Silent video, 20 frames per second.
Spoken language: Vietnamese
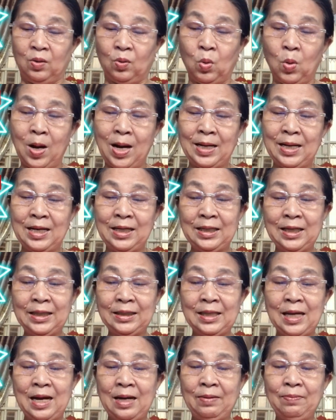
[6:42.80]
qua đến
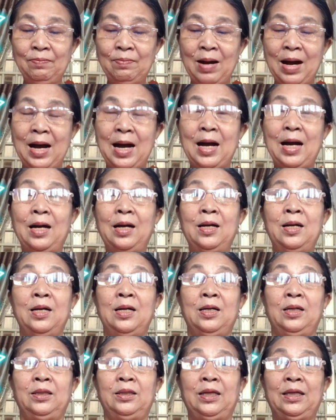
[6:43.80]
cái tháng 3
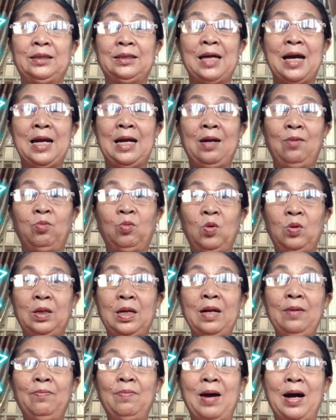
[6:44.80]
thì tài lộc của
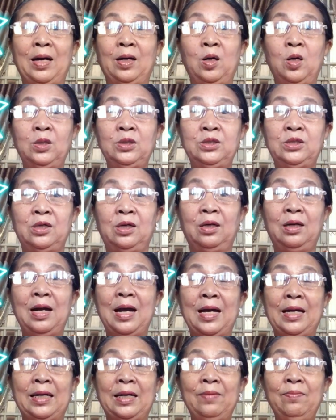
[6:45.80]
các bạn nó trở
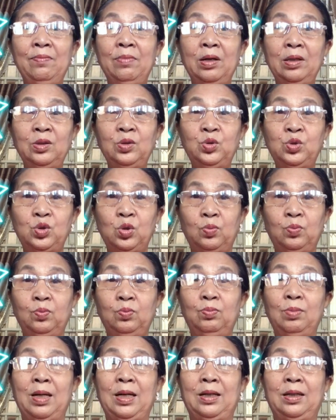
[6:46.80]
lại cái mức
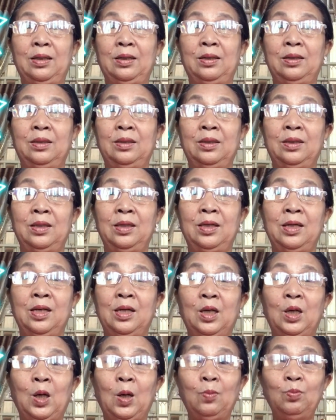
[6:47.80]
trung bình
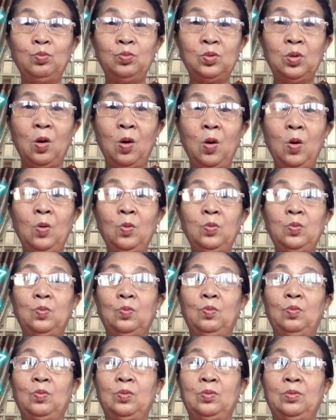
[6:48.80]
không tốt
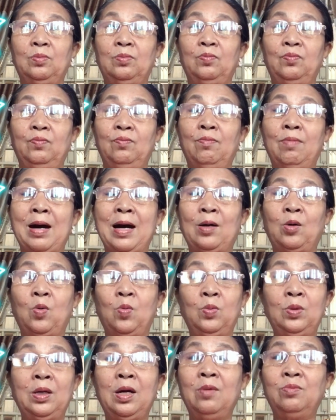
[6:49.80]
mà
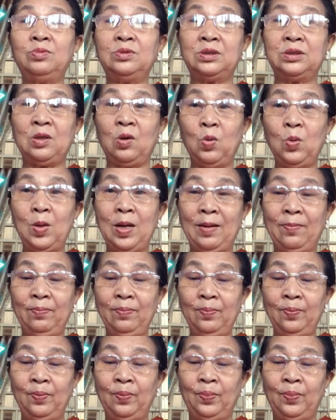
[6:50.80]
cũng không xấu lắm